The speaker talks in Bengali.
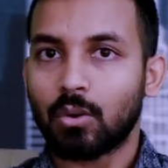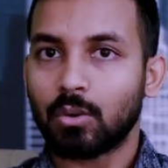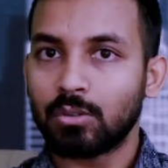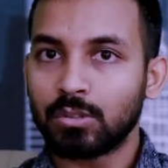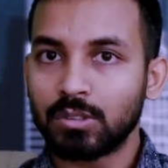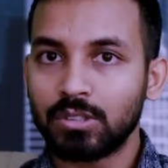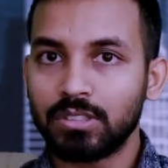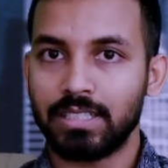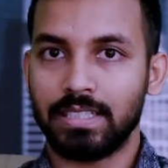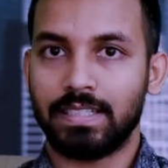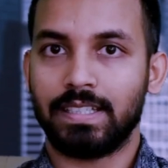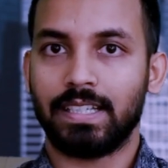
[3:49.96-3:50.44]

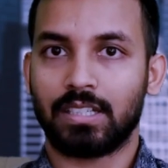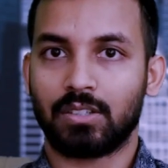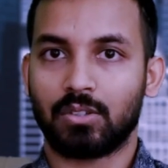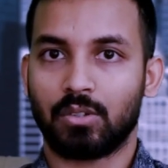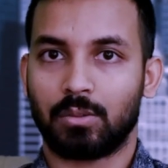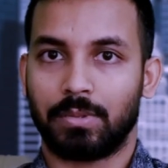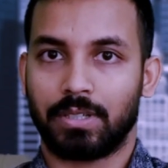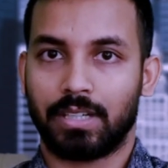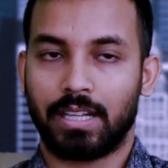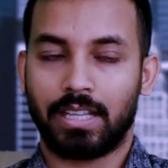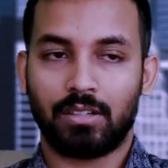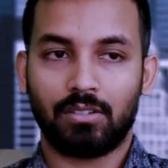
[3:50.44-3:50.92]
কখনো ডিসাইড
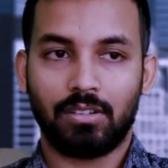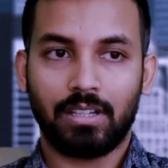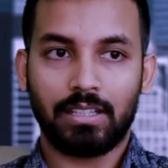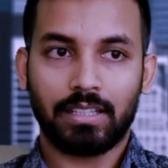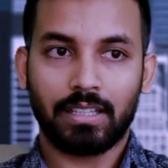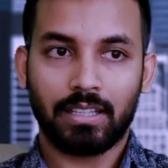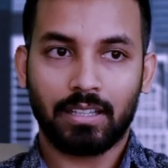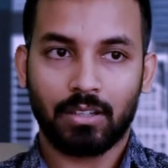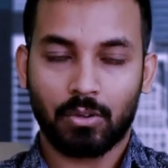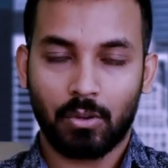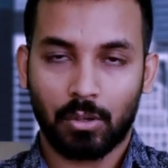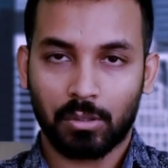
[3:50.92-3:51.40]
করবে না এগুলো
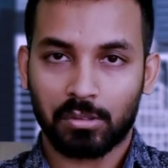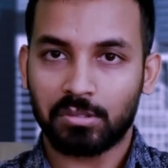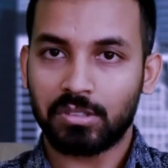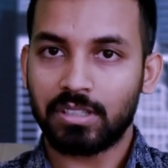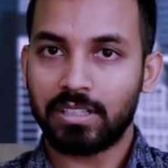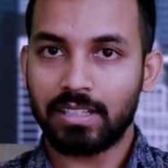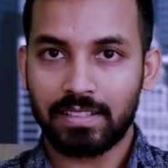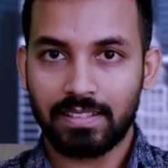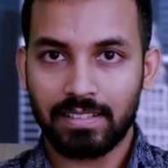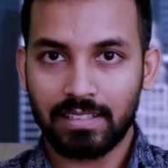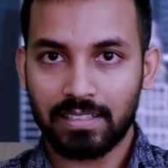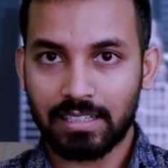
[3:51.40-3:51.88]
দেখে কখনো
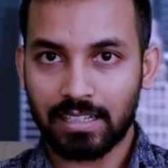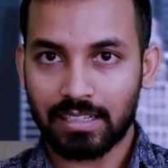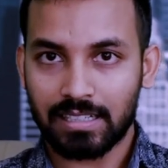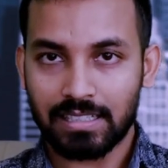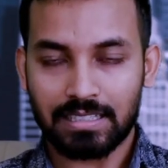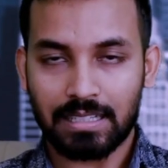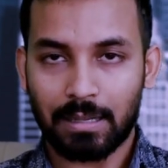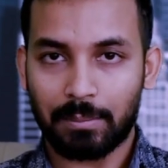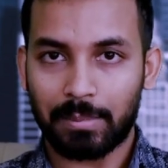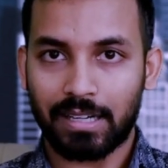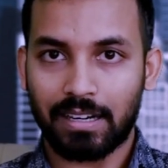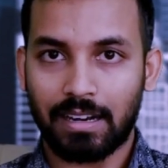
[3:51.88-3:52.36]
ডিসিশনে
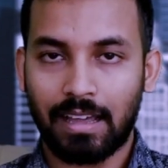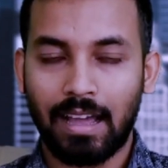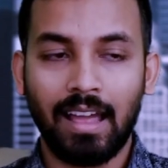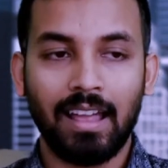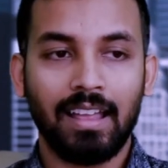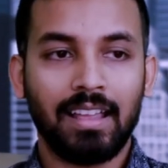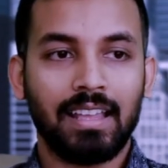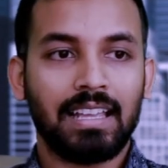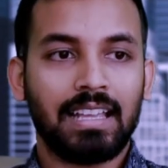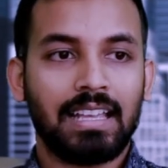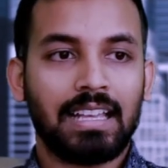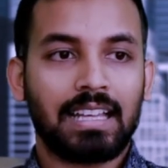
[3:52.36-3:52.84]
যাবা না
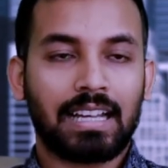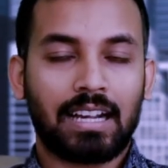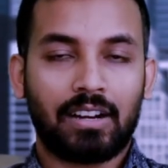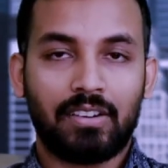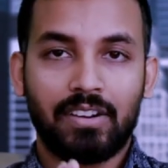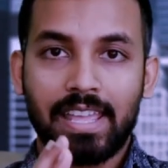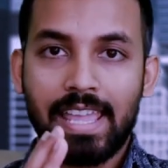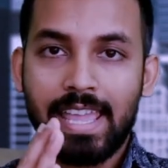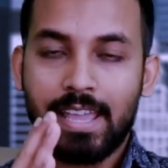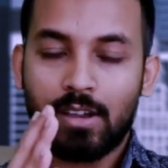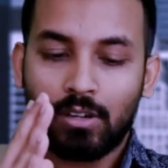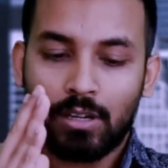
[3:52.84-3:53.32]
কারণ
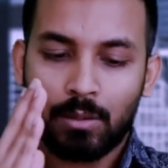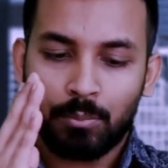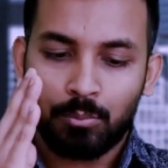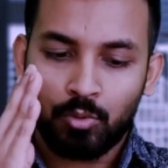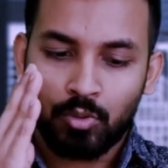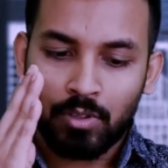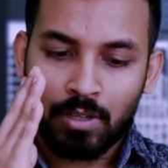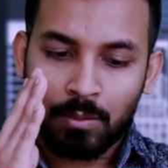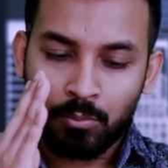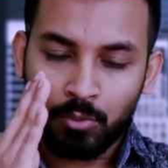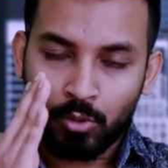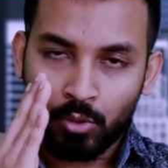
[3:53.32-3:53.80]
এইগুলো
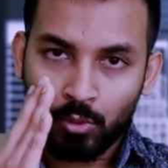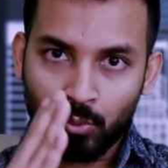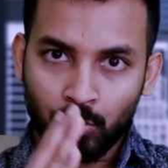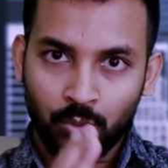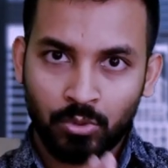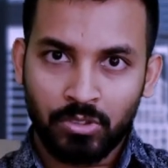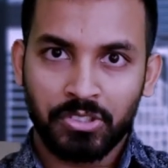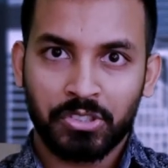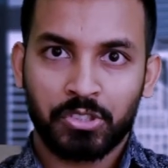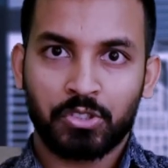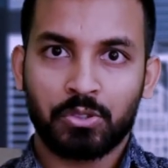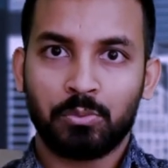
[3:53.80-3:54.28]
পুরোপুরি
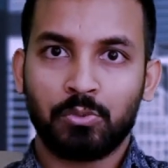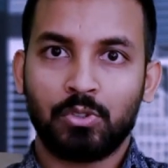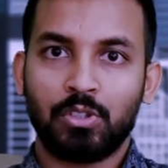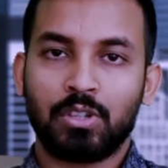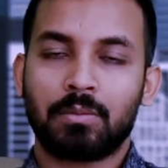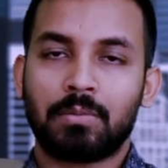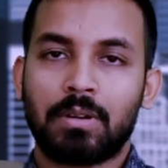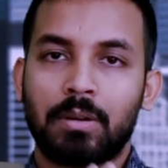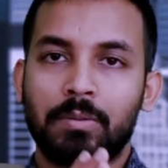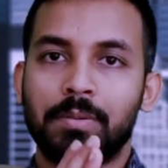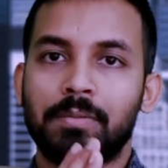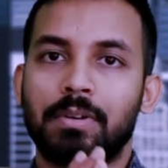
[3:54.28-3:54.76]

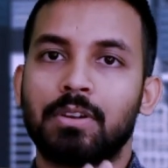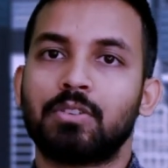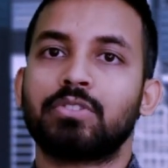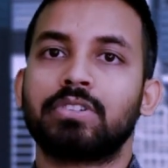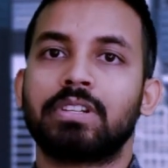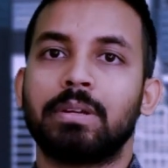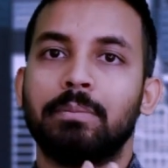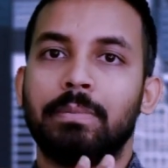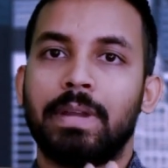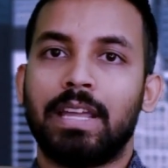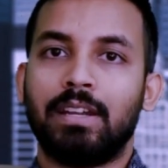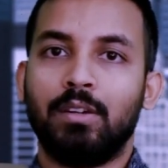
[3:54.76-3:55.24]
উদ্দেশ্যমূলকভাবে
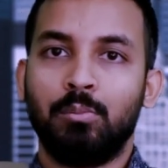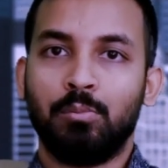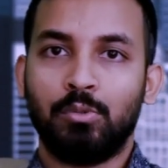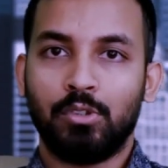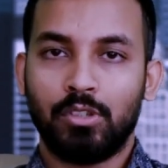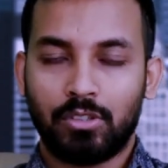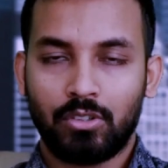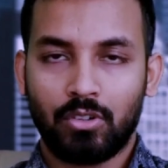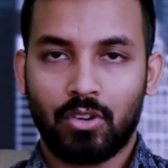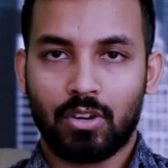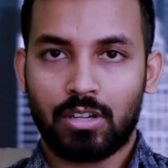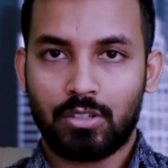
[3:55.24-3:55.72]
মানুষকে
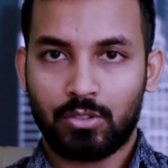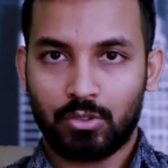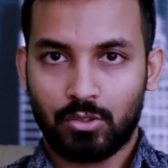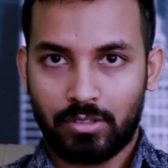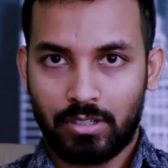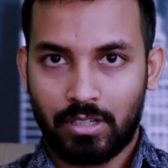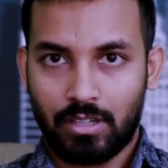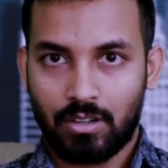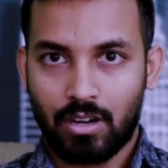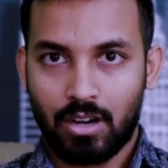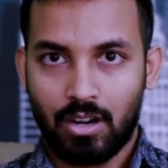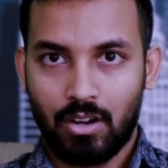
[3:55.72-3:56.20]
ম্যানিপুলেট করার জন্য
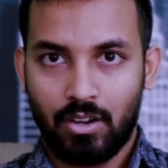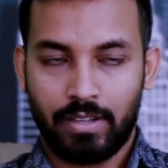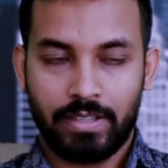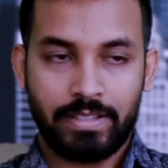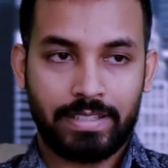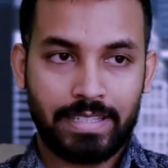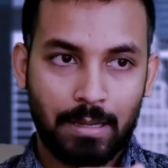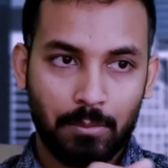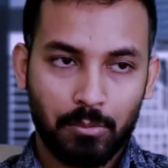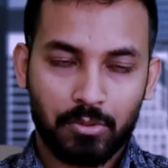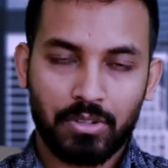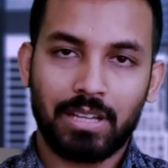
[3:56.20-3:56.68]
করা হয়
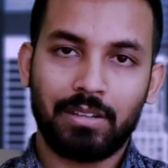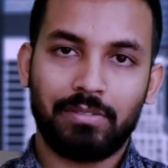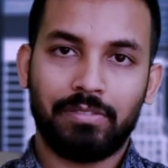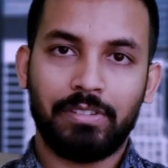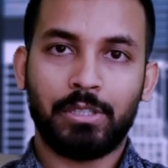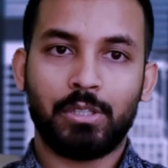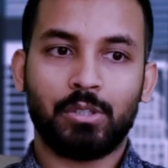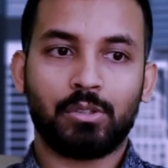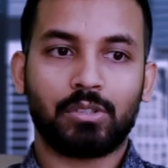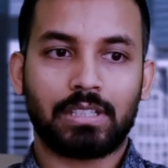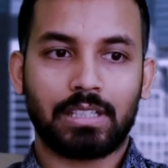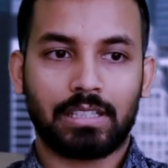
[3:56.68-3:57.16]
যেমন এই
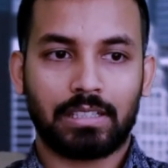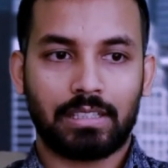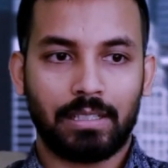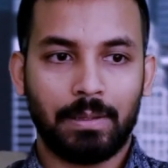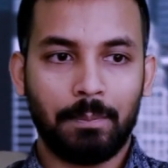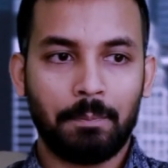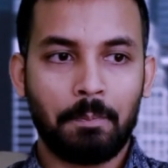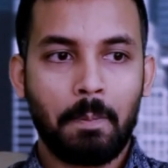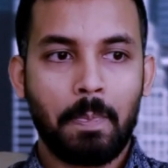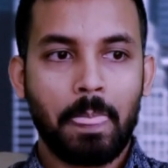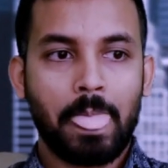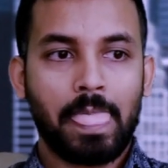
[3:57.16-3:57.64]
ভিডিওটাতে
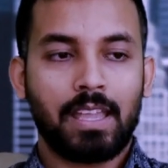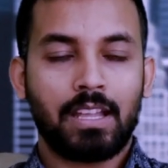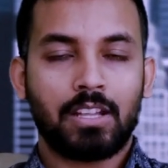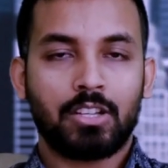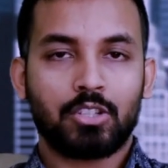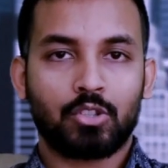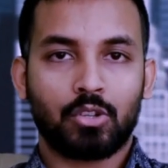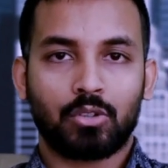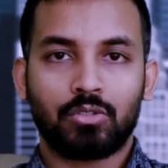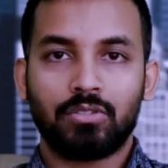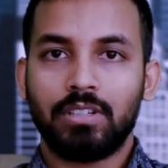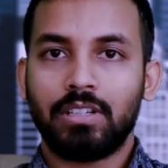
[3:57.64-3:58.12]

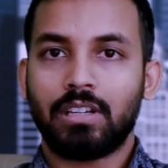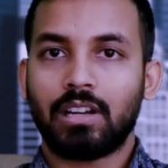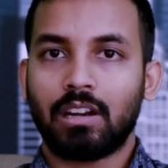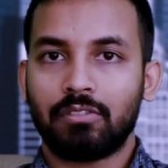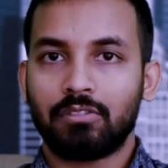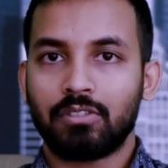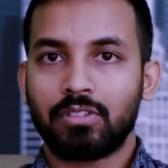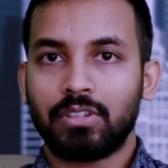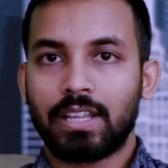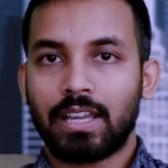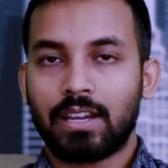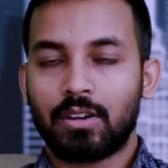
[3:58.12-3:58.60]
যখন
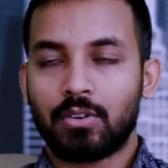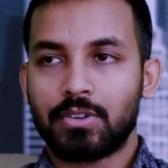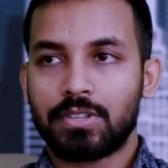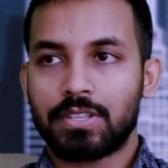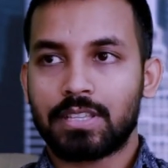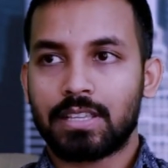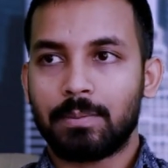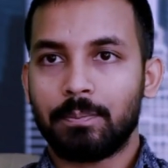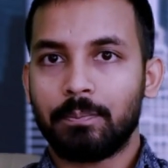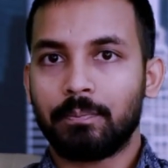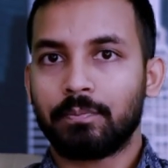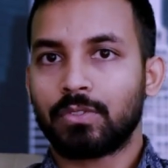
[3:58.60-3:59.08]
ইন্টারভিউ নেওয়া
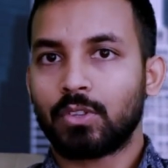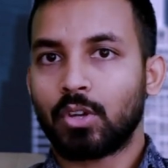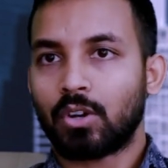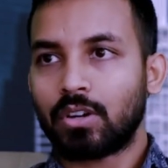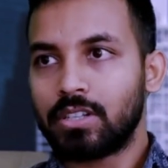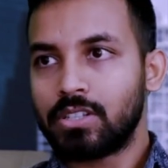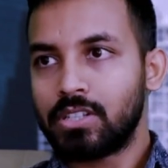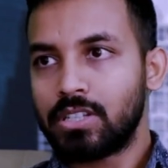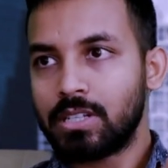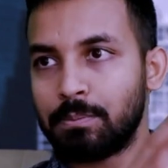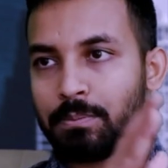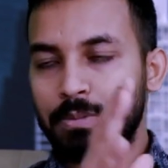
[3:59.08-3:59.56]
হয়েছে
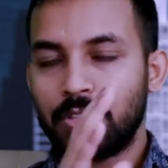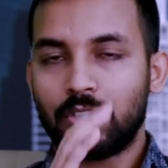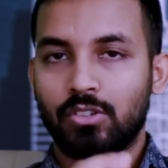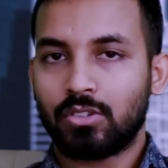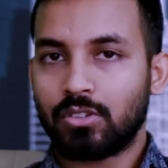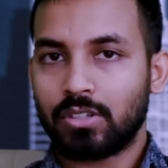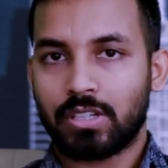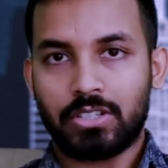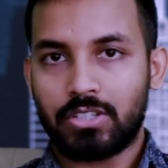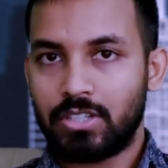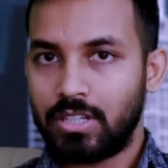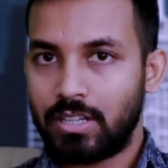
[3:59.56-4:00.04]
ধরেন যে বিশ
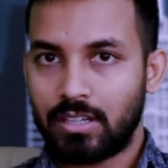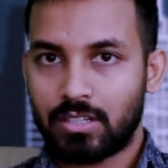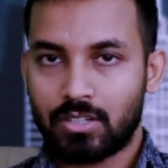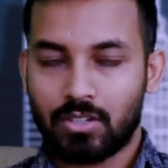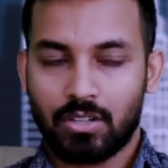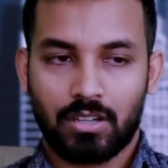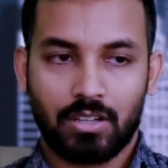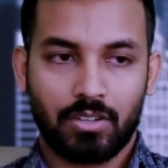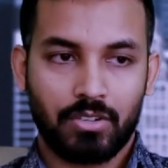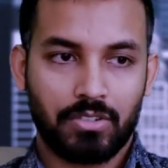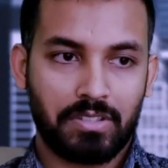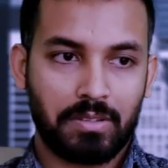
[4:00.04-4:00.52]
জনকে জিজ্ঞেস
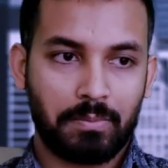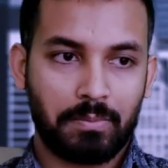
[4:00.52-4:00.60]
করা হয়েছে